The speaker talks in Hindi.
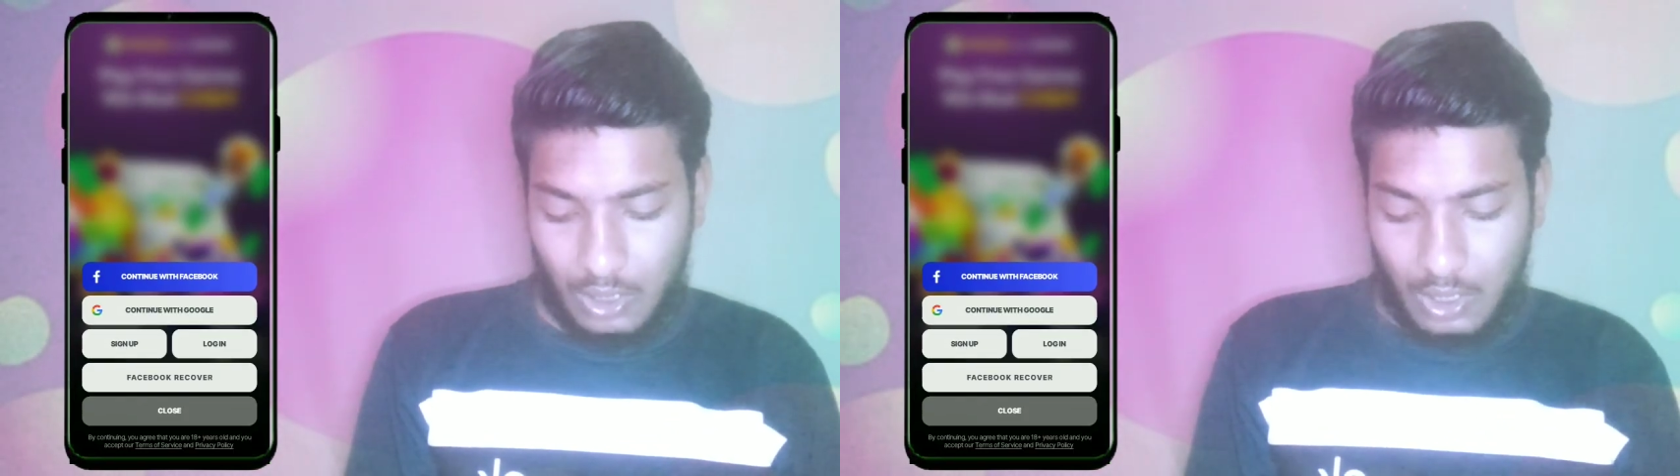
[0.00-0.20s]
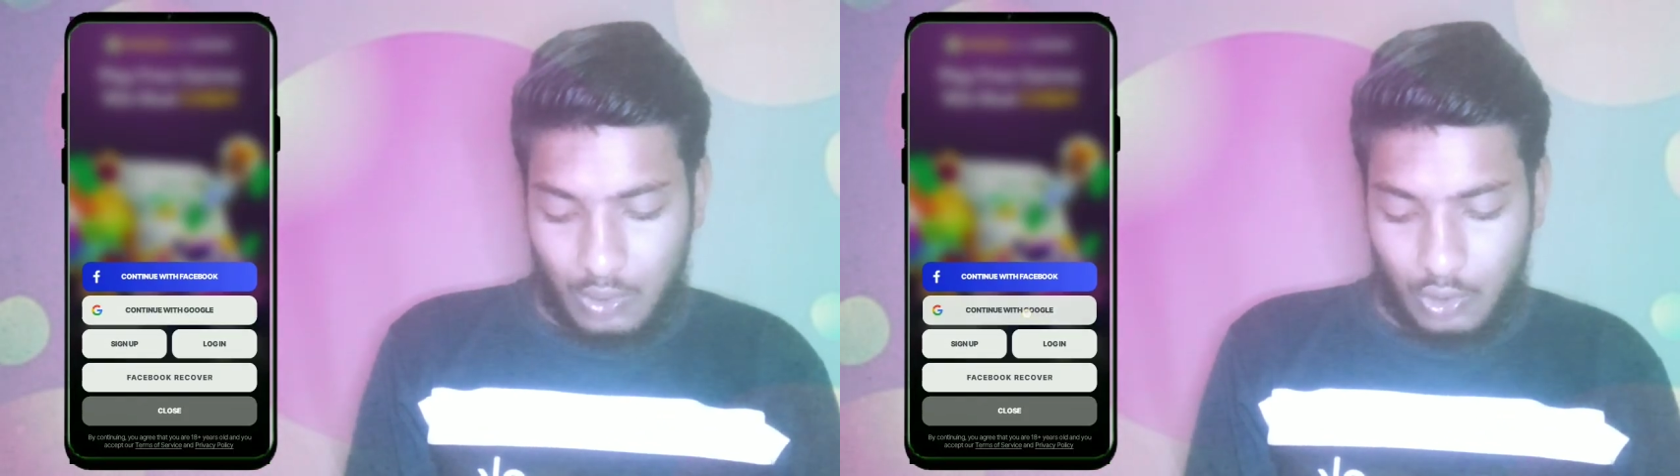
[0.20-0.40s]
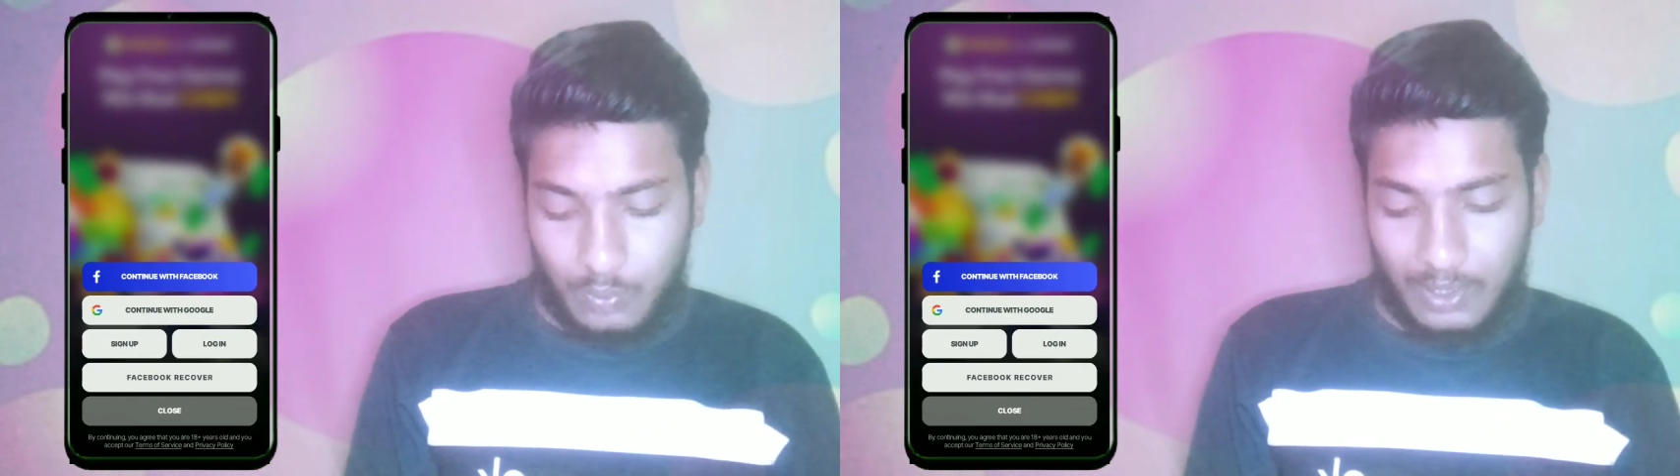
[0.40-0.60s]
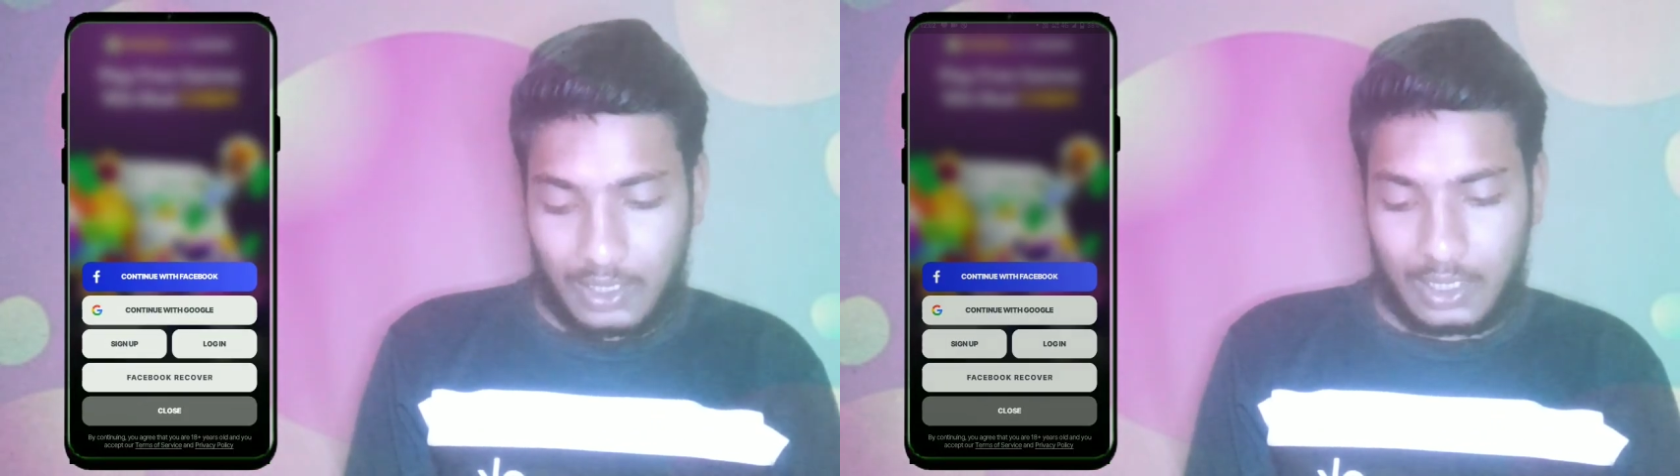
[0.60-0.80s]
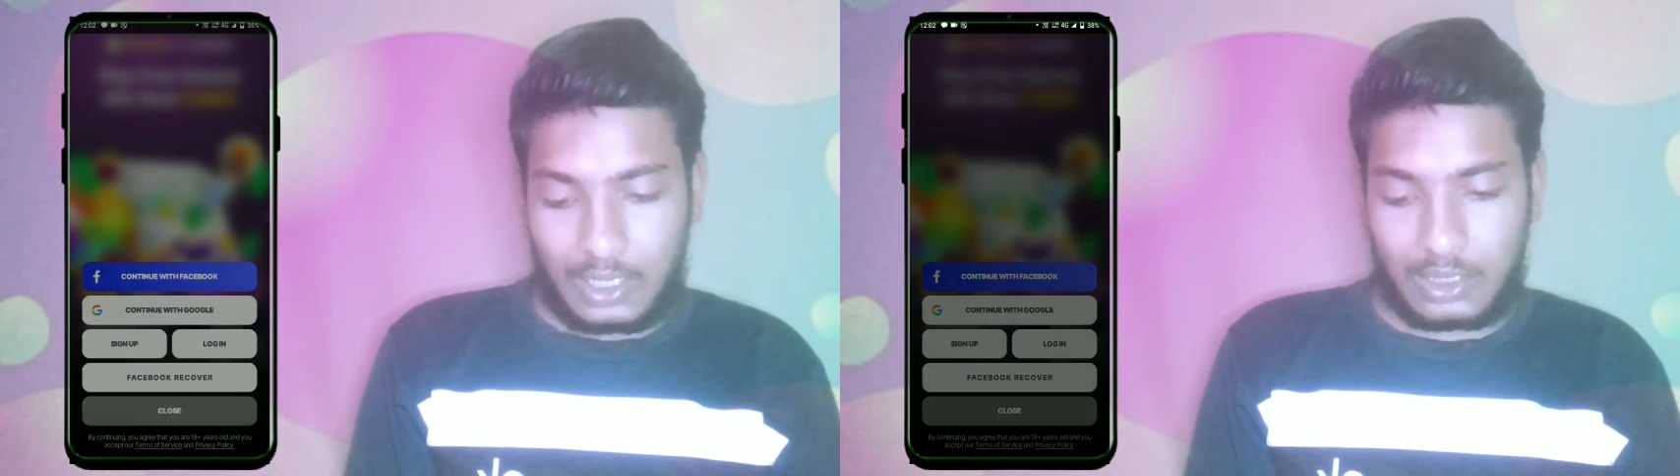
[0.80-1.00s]
तो इस पर
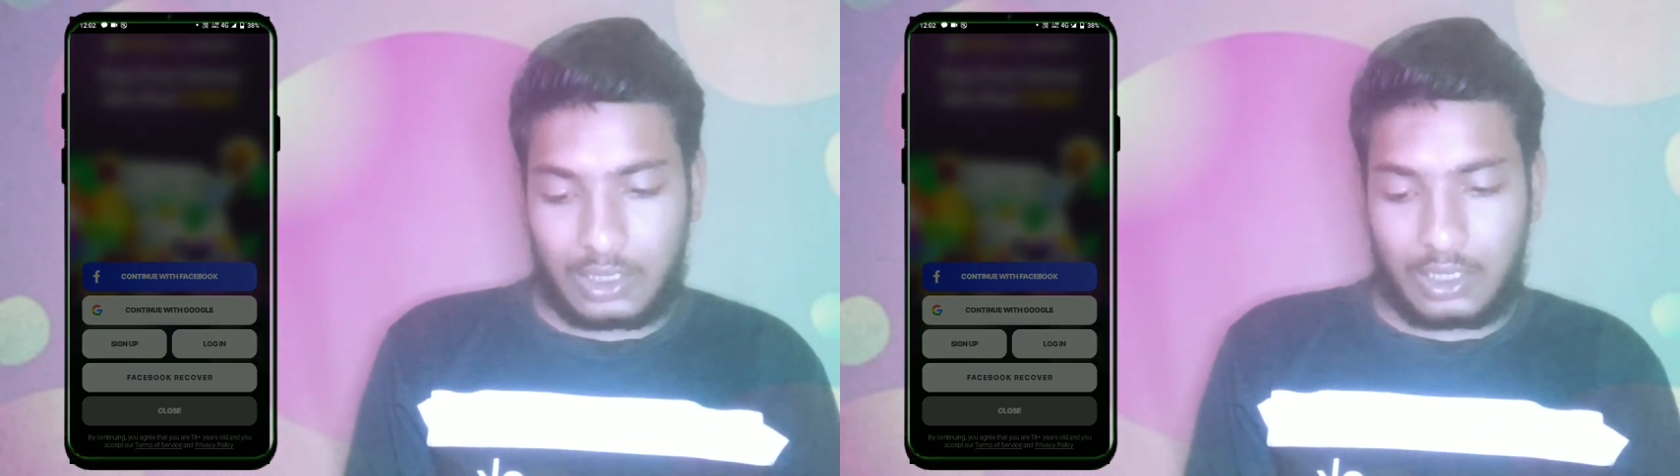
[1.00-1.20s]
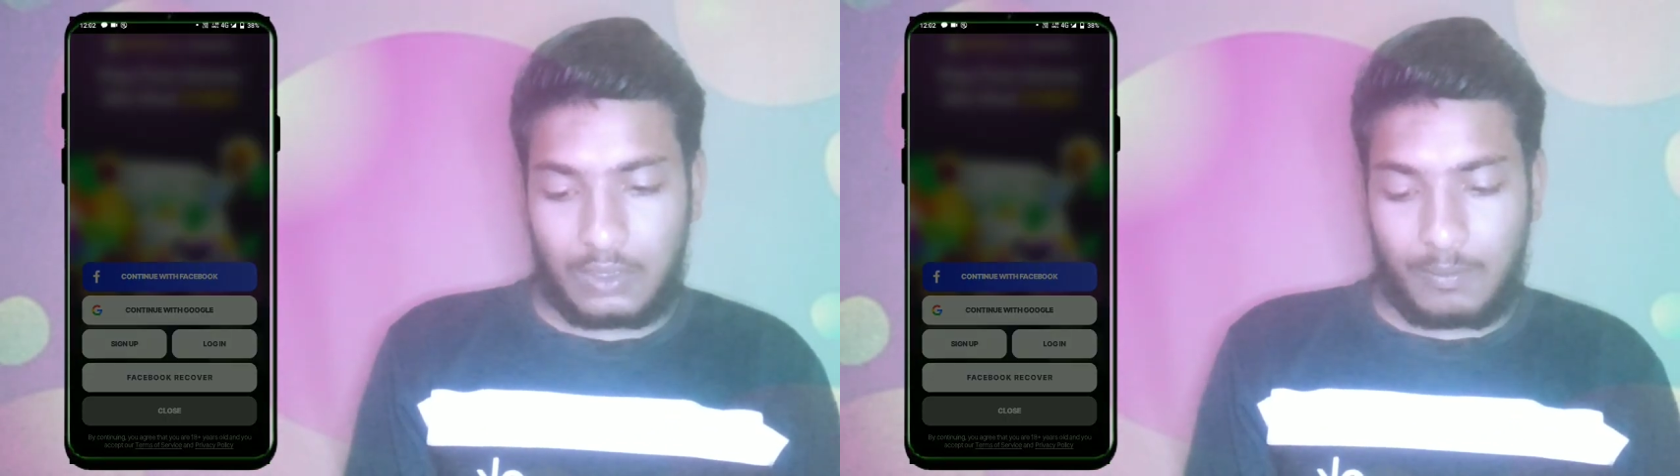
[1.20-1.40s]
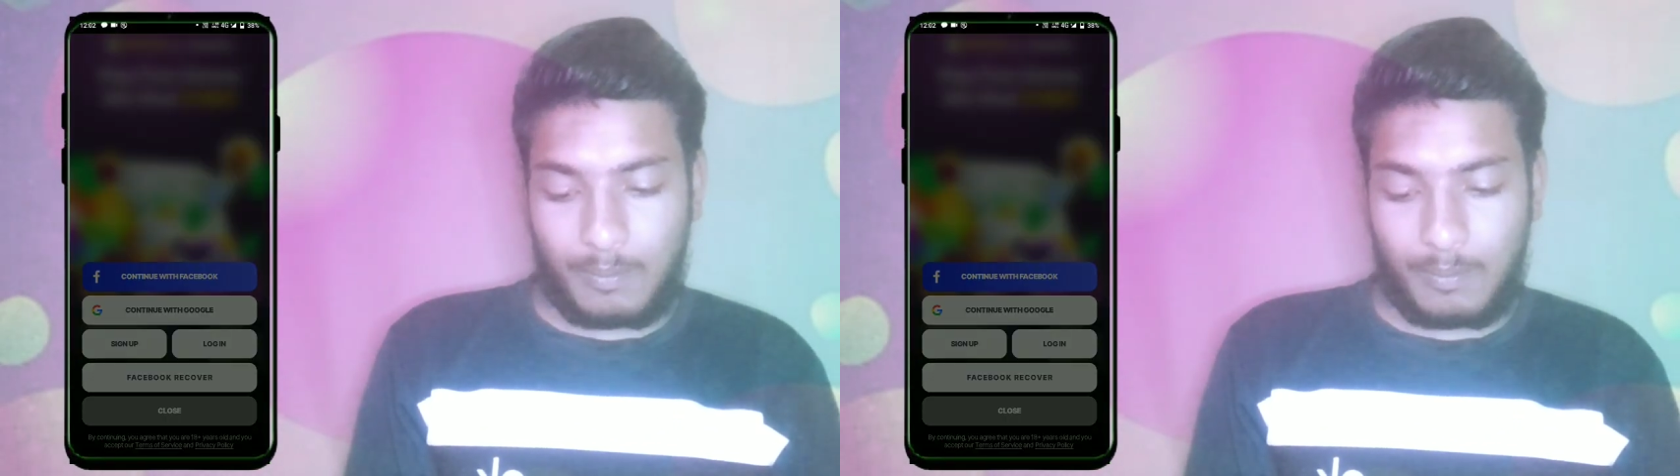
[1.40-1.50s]
क्लिक करते हैं